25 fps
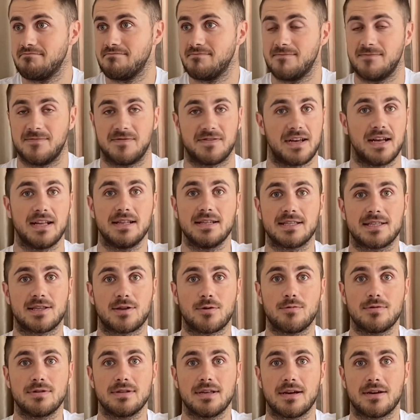вся
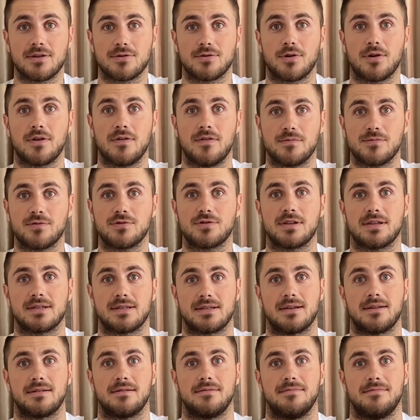инструкция, которую вам нужно
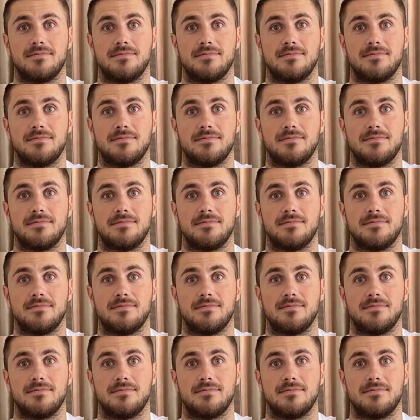знать.